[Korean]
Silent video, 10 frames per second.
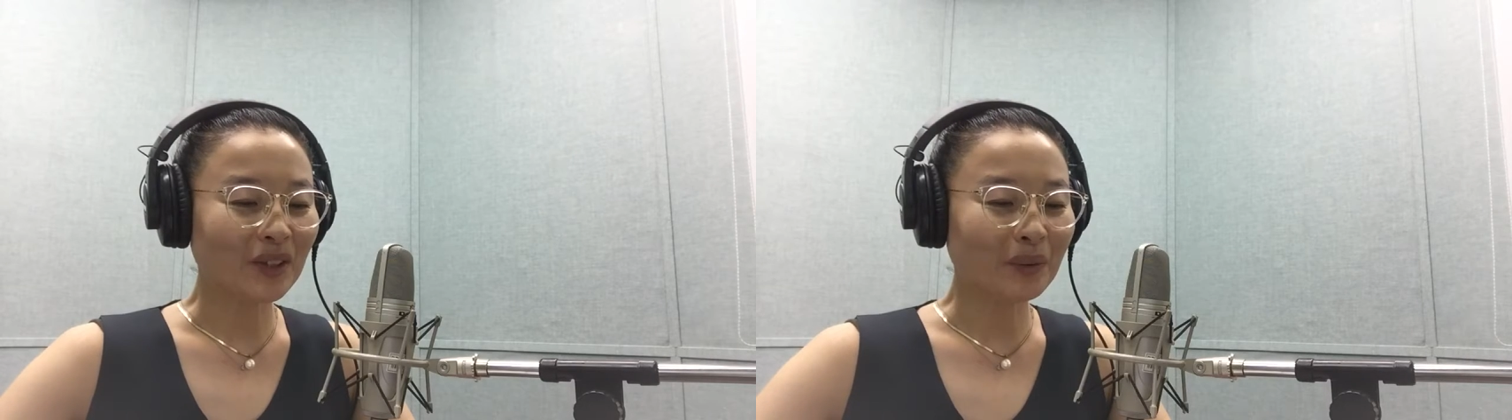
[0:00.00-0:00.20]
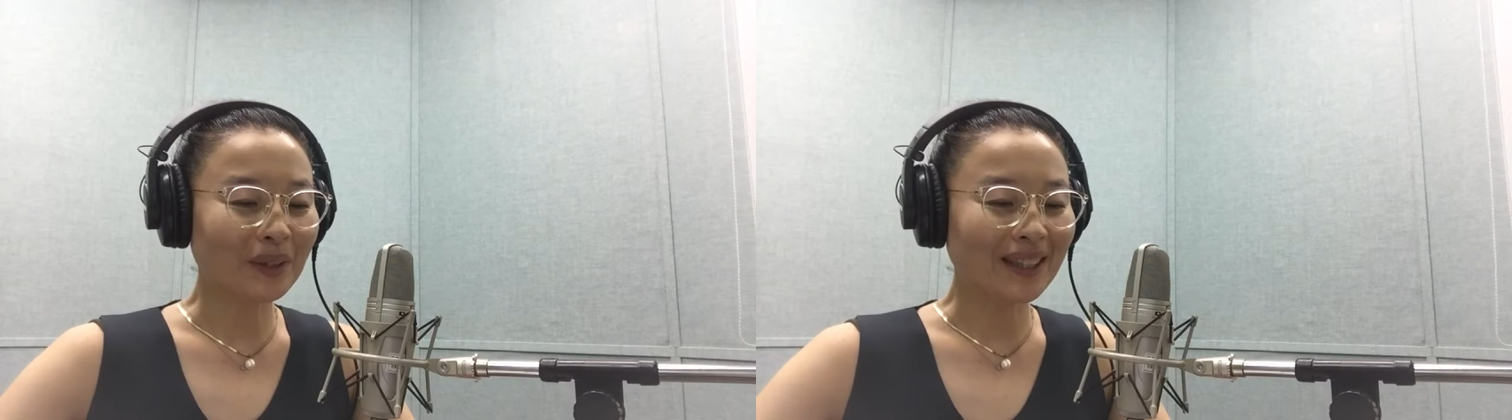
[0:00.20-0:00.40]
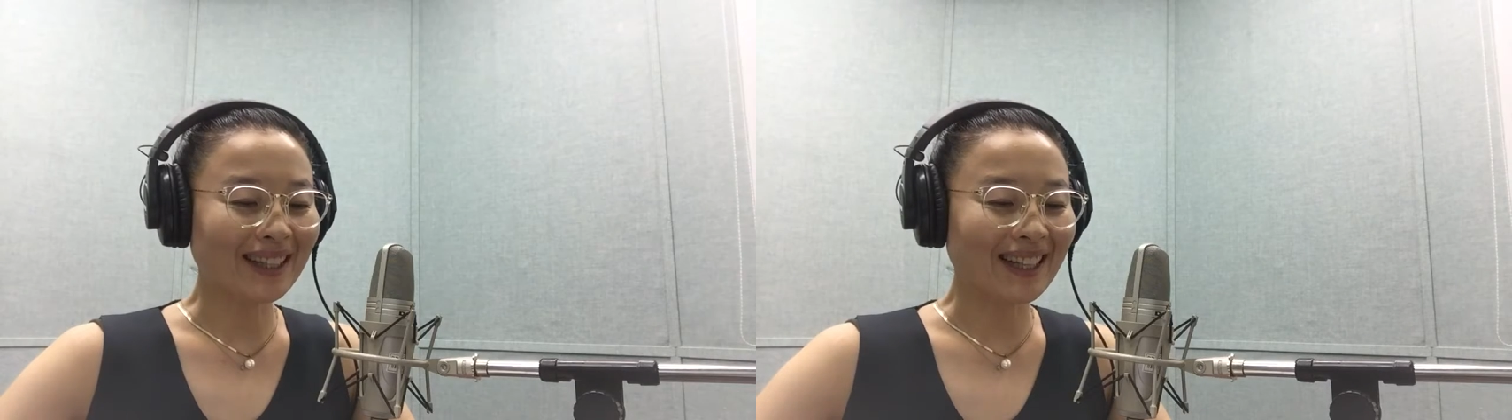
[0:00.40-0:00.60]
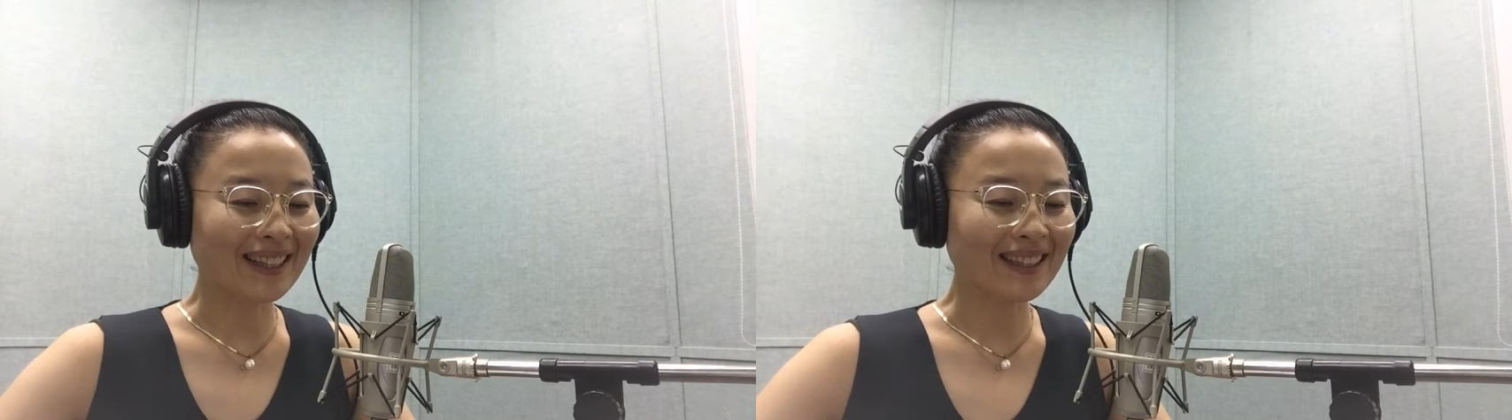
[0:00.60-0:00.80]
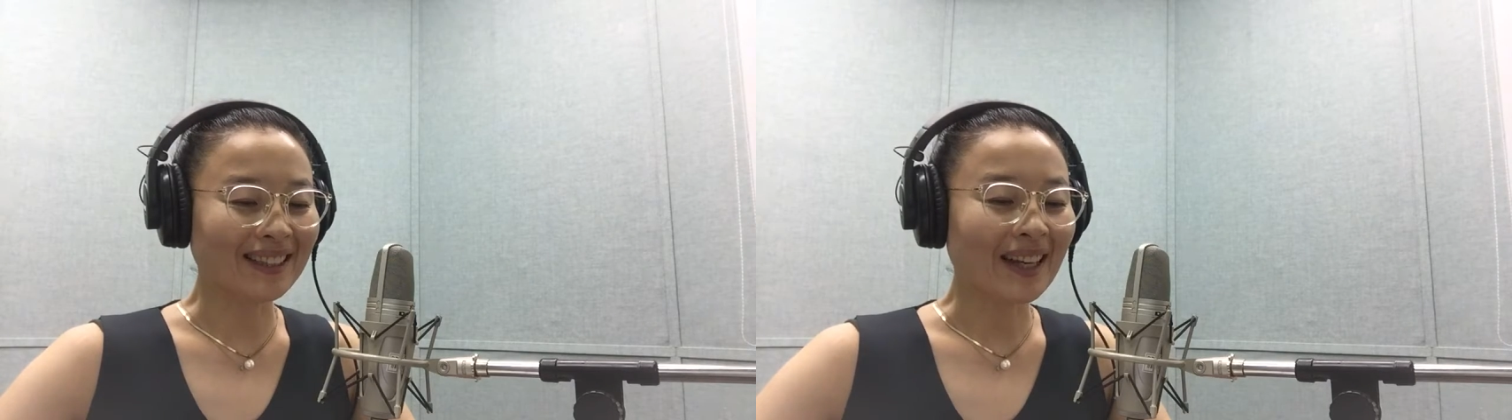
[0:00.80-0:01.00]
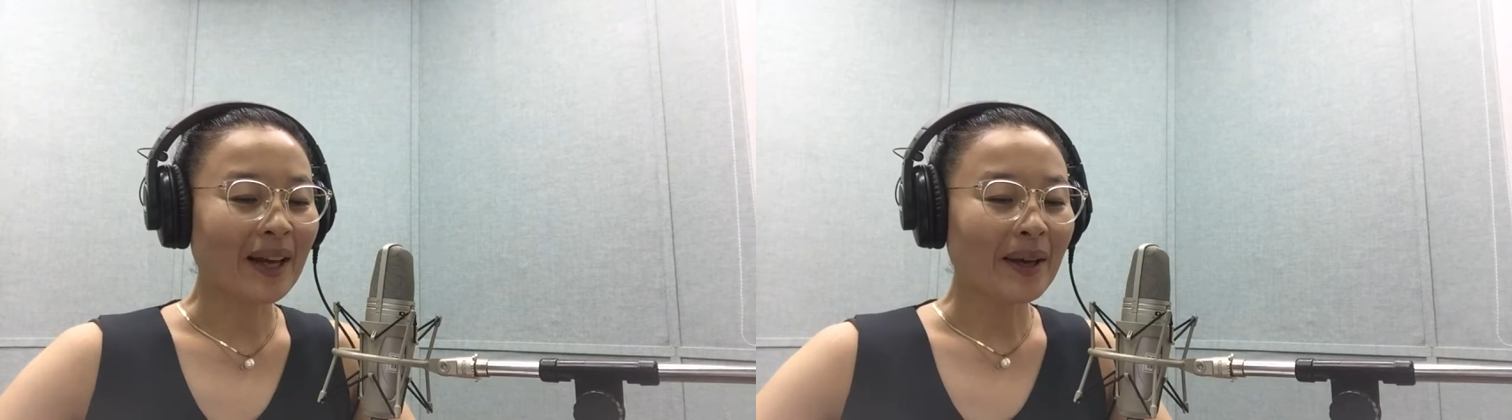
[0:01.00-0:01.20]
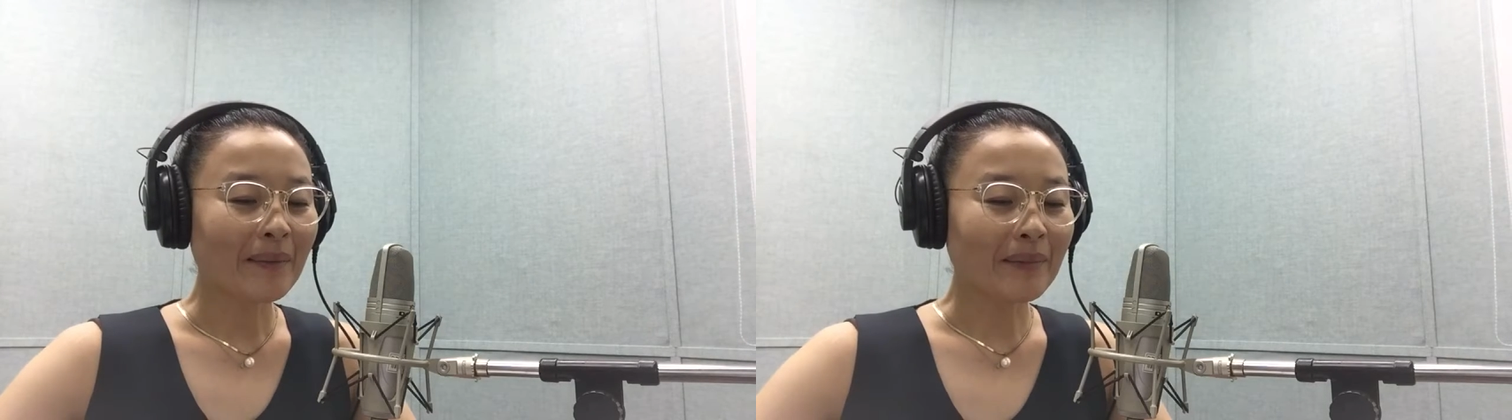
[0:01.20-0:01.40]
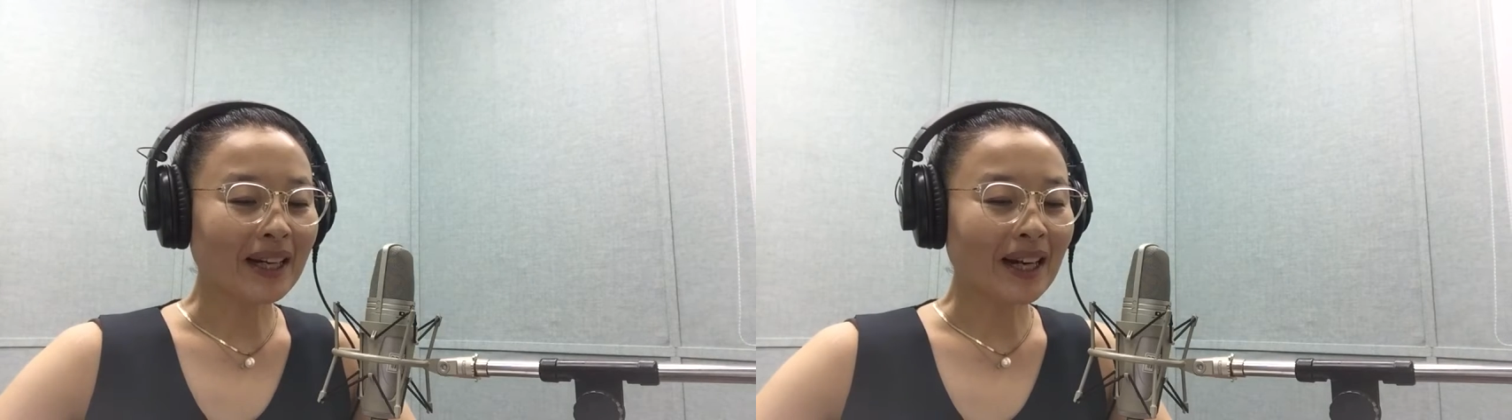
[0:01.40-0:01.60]
주무를 때는
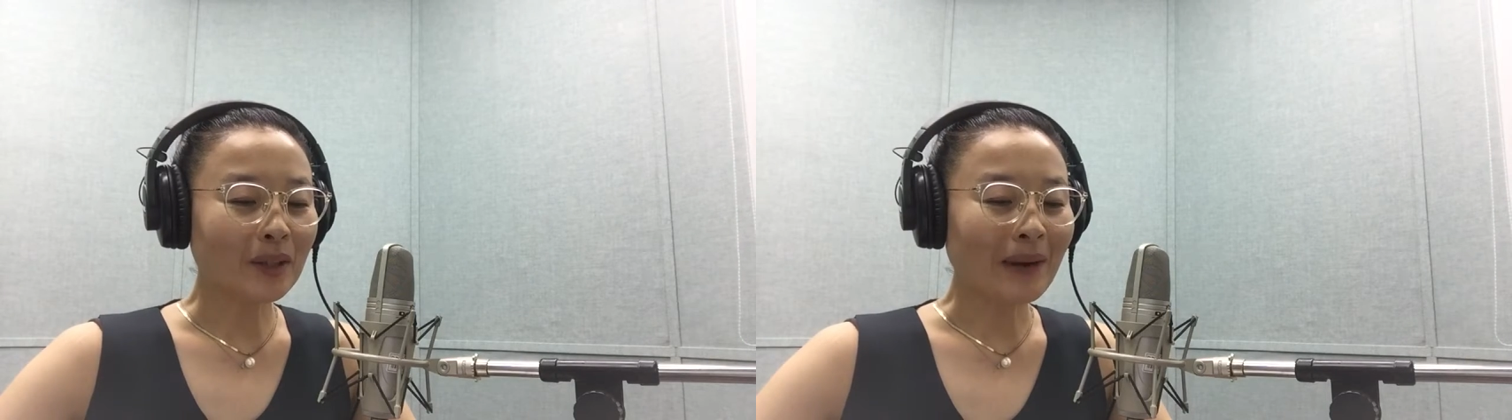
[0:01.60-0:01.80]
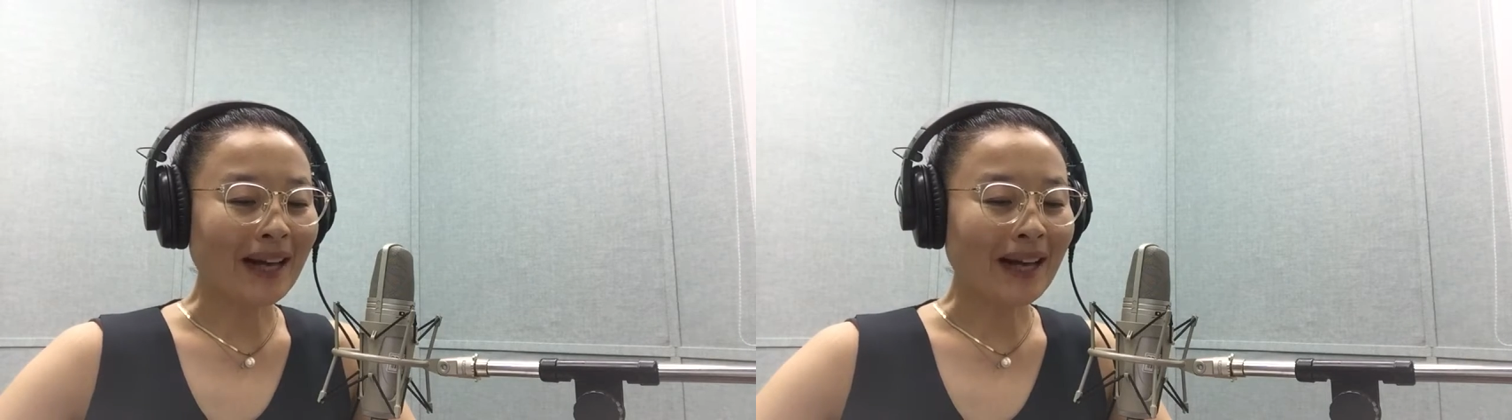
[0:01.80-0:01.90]
밀가루